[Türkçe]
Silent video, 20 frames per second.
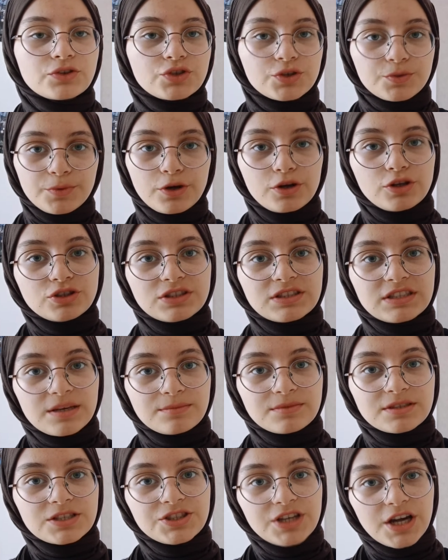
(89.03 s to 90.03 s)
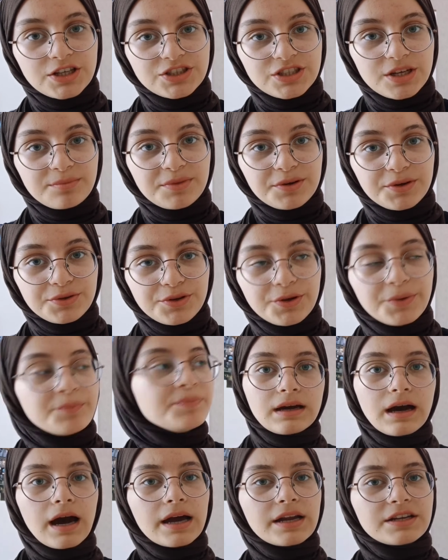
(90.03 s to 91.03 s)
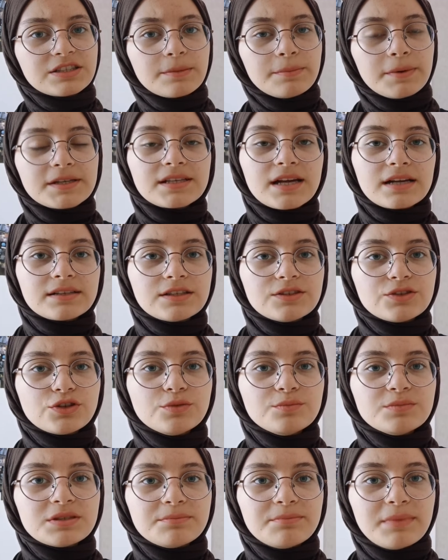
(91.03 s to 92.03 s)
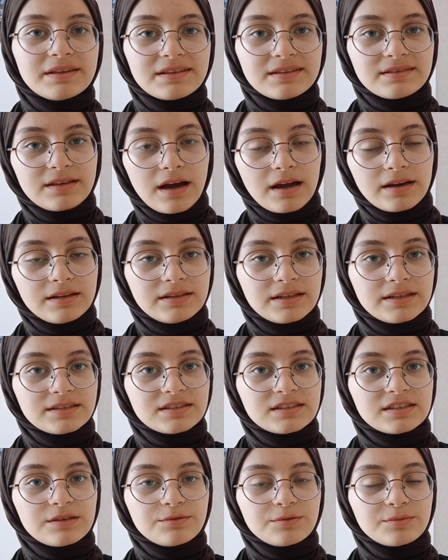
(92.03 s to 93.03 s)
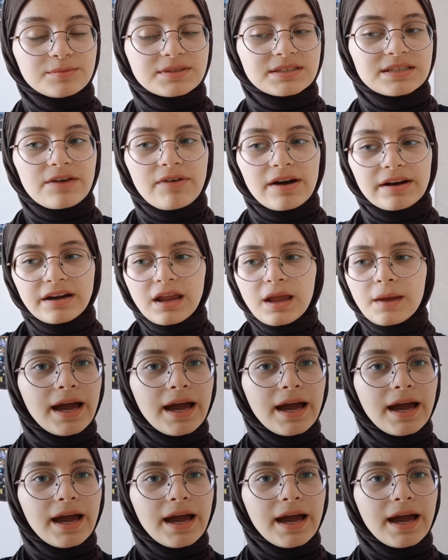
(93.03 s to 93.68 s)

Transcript: Çünkü biyoloji sınavımız da çarşamba günü. Ayrıca pazartesi günü bizim metin tahlilleri sınavımız da var.